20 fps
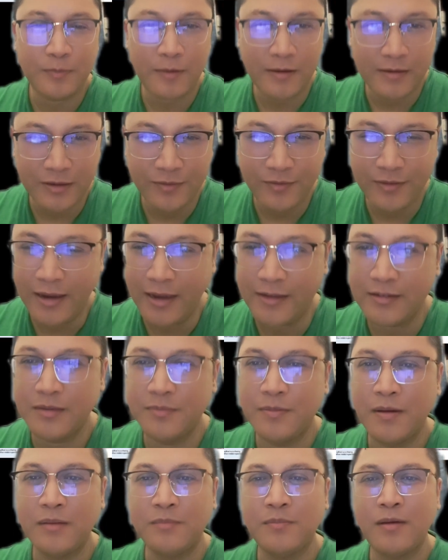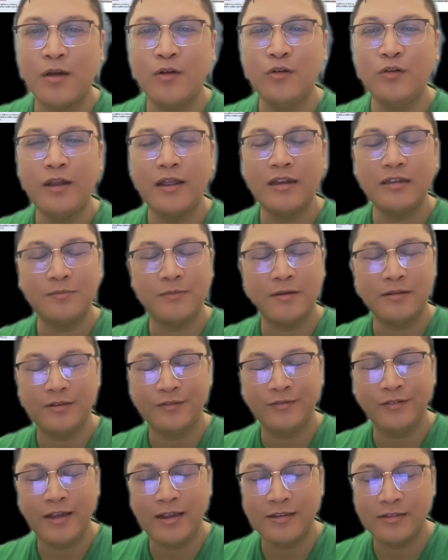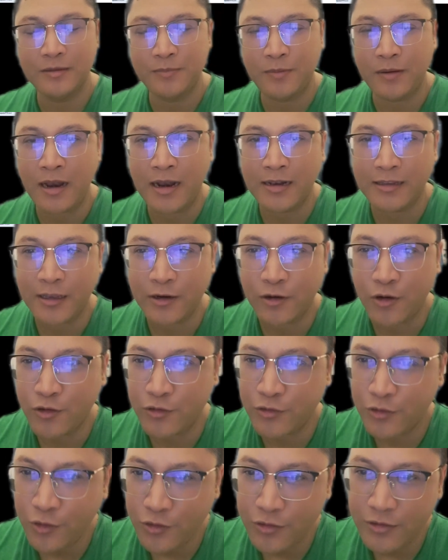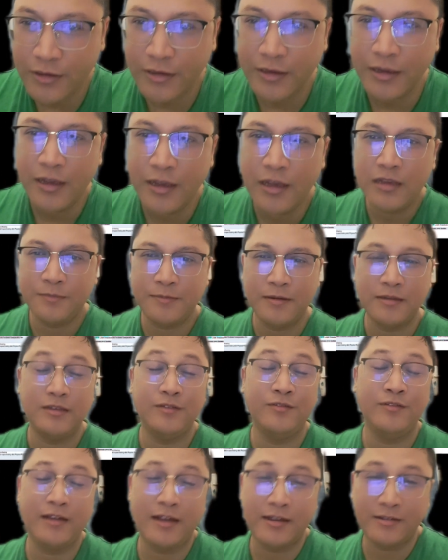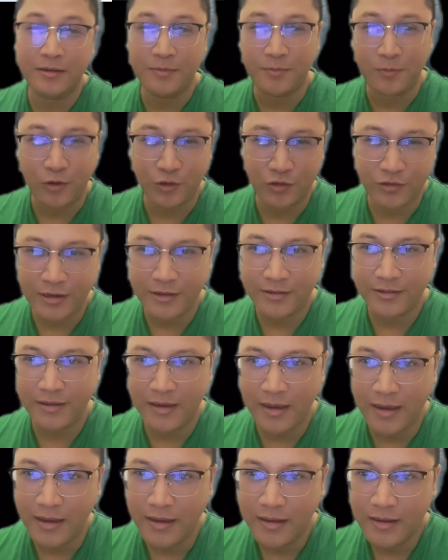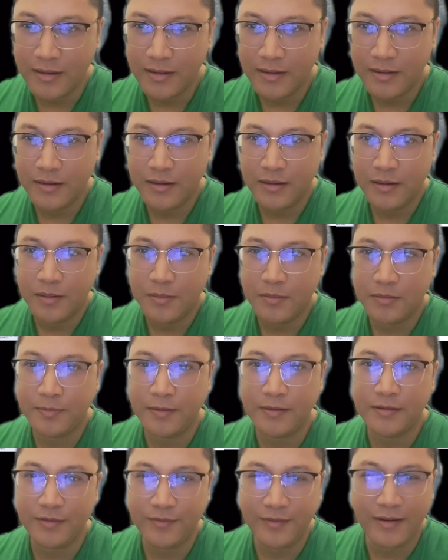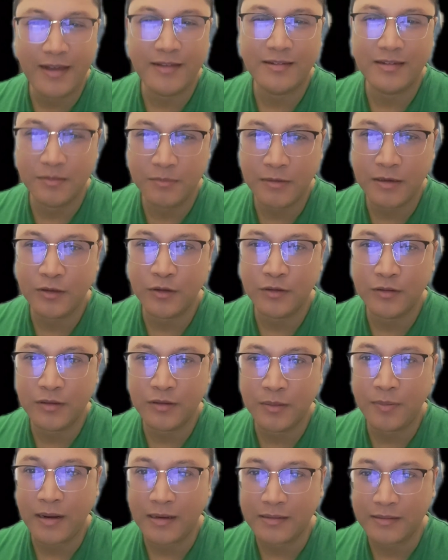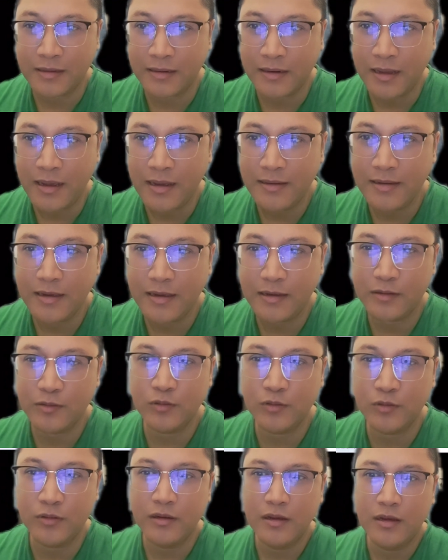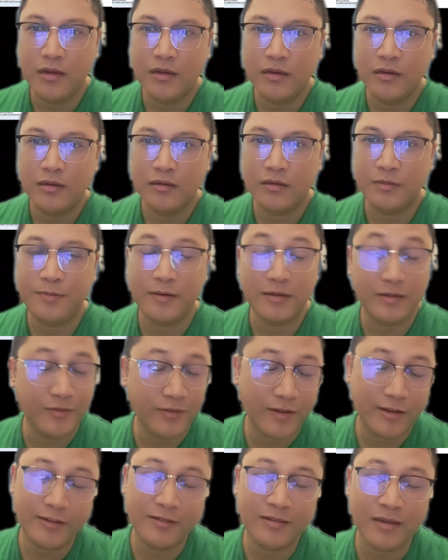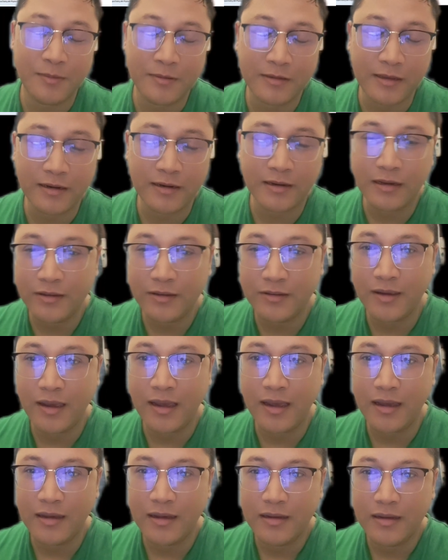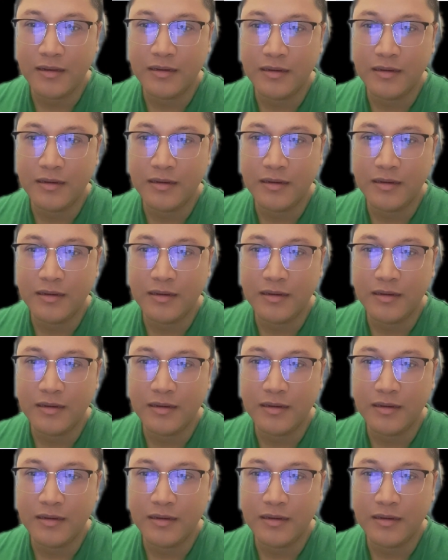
spesifikasi bahan bangunan, spesifikasi peralatan konstruksi, spesifikasi prosesnya, spesifikasi metode pelaksanaannya, spesifikasi jabatan kerja,